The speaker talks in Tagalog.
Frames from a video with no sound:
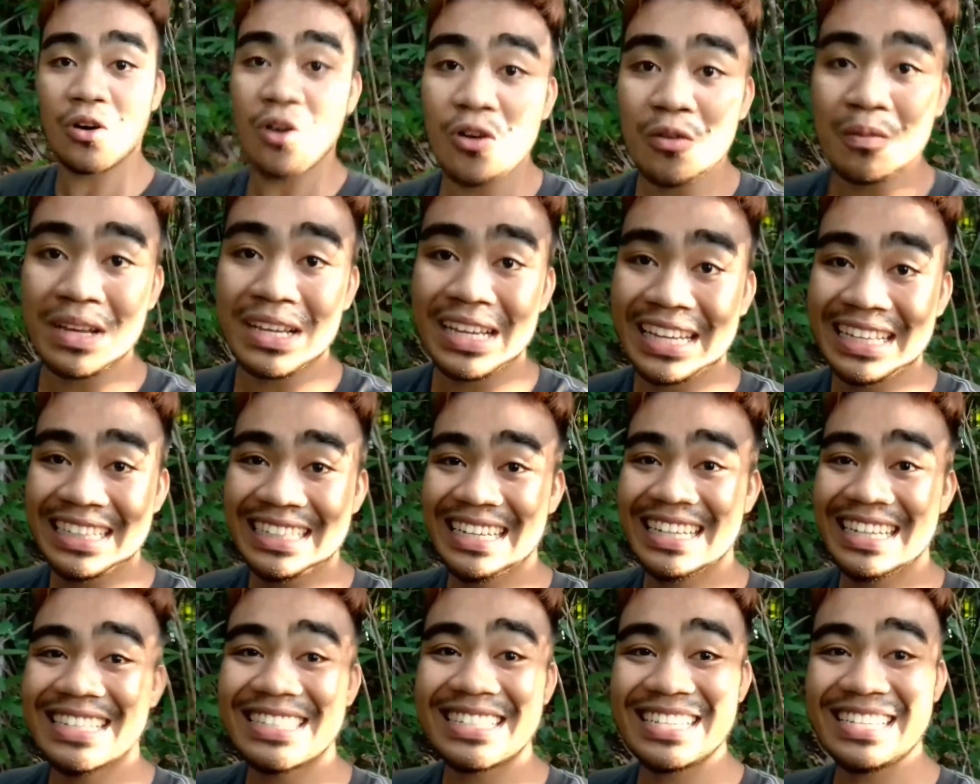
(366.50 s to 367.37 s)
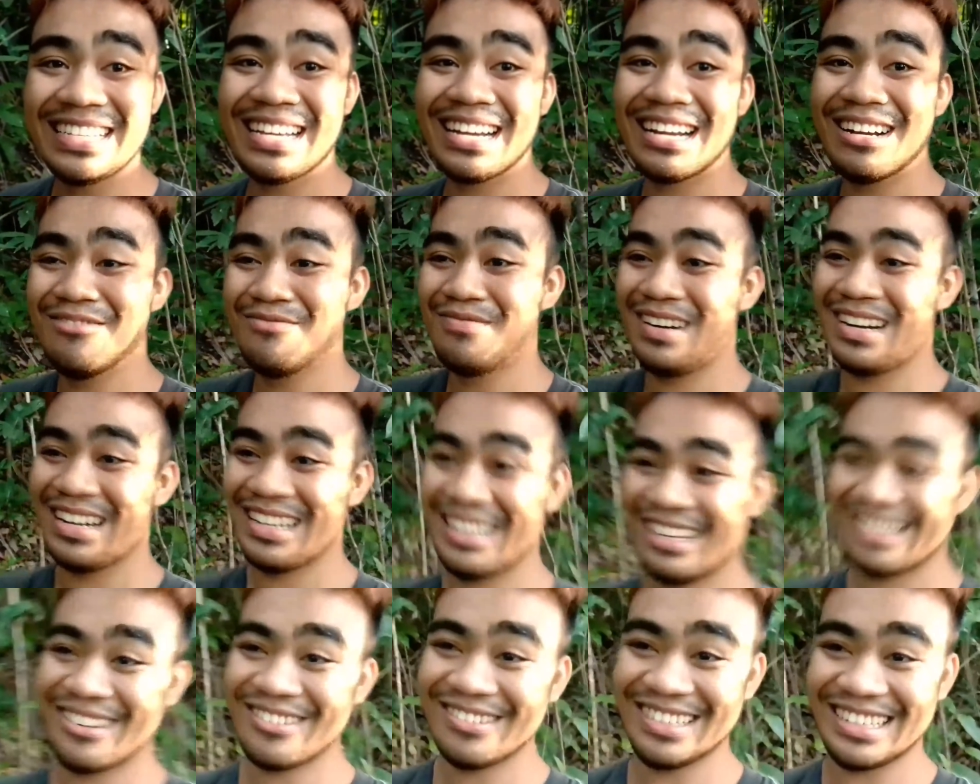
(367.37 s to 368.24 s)
Oh my god guys,
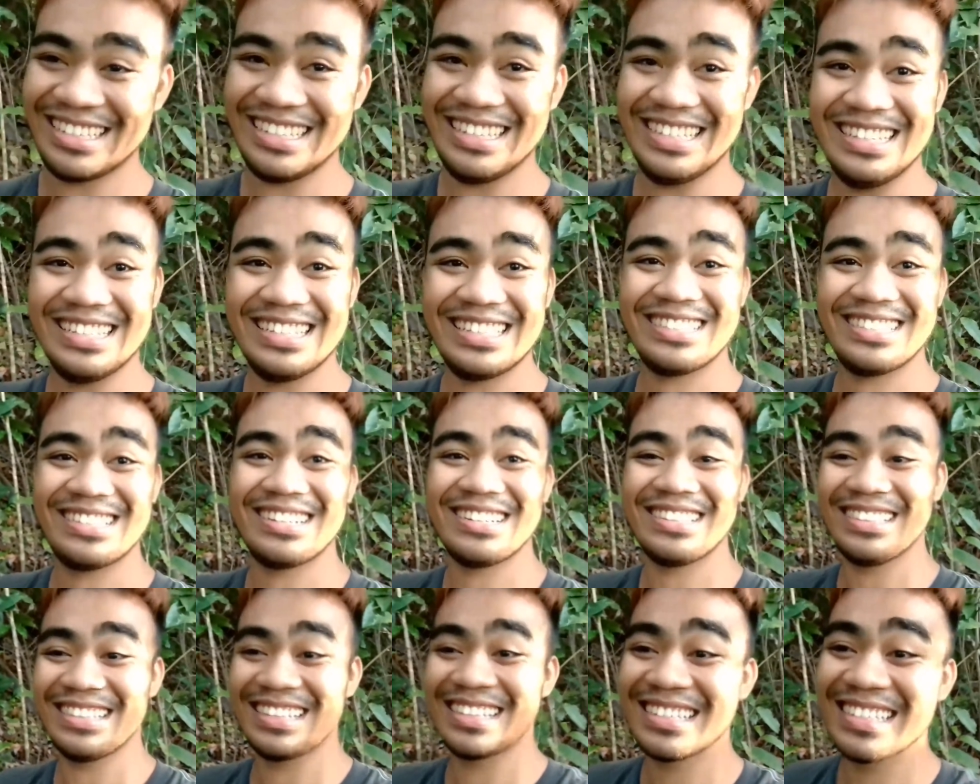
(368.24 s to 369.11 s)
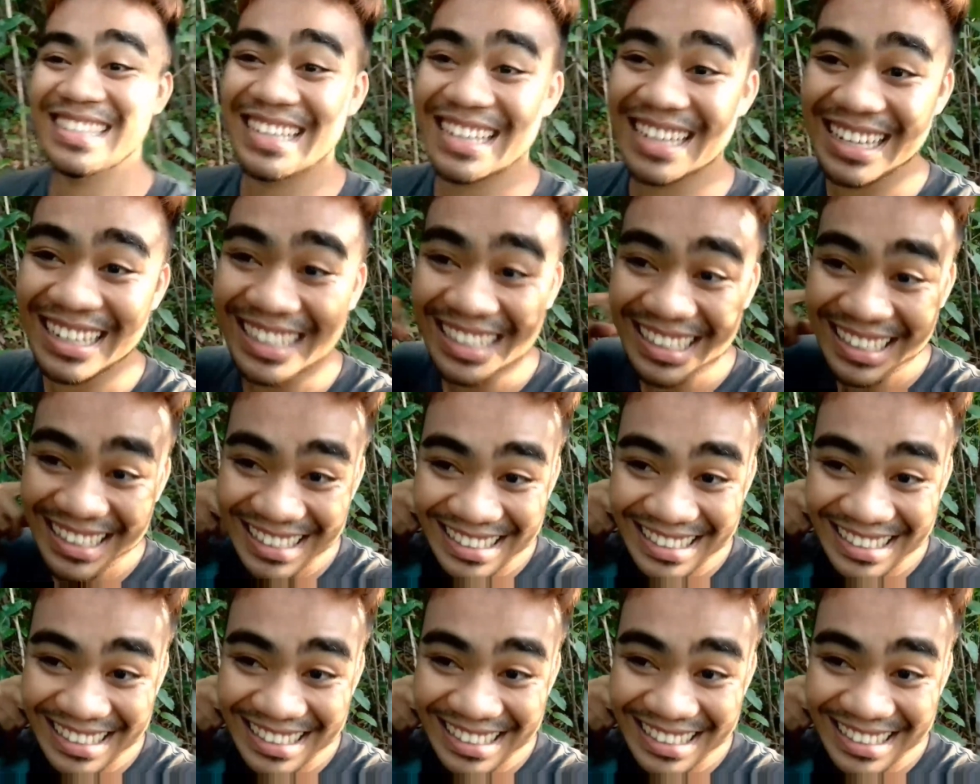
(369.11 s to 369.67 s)
kinakabahan na ako. Nag-start na sila.